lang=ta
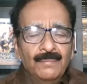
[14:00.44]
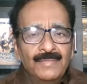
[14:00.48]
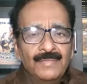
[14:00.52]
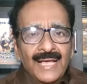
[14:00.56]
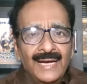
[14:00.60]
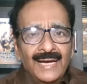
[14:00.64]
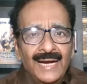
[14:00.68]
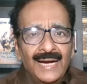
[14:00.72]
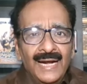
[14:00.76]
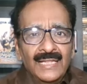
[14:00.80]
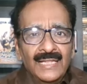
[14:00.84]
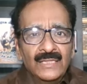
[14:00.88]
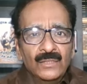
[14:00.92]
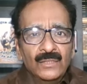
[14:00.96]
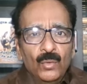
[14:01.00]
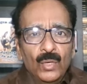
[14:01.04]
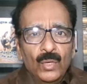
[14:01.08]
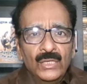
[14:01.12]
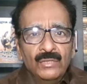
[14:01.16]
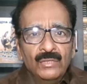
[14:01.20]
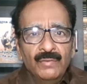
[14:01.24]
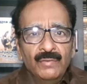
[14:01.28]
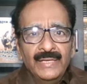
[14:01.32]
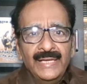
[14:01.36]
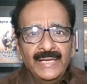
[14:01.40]
எம்ஜிஆர் காலத்து
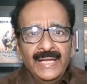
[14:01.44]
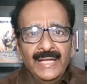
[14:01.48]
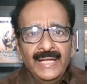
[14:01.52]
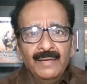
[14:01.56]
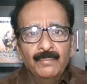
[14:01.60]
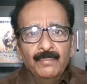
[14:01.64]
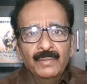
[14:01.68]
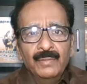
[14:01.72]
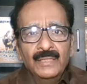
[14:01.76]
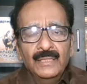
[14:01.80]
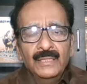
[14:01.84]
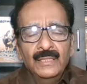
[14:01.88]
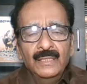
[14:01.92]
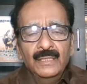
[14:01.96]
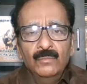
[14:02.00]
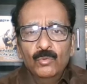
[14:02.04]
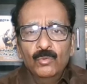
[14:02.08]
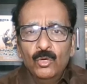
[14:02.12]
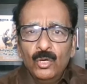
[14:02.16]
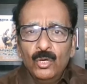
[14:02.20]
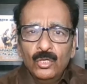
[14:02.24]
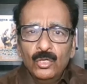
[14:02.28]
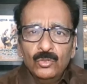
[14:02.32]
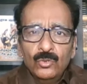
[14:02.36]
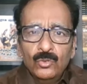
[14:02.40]
ஓட்டு வங்கி என்பது
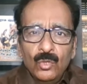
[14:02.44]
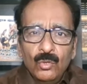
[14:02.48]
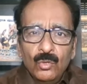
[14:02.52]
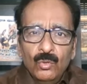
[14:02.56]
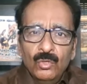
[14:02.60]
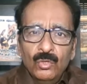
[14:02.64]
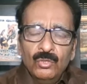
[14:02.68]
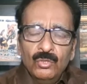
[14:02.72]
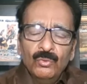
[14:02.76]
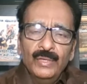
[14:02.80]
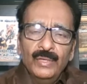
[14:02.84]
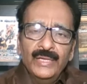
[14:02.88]
முக்குளத்தோர் ஓட்டு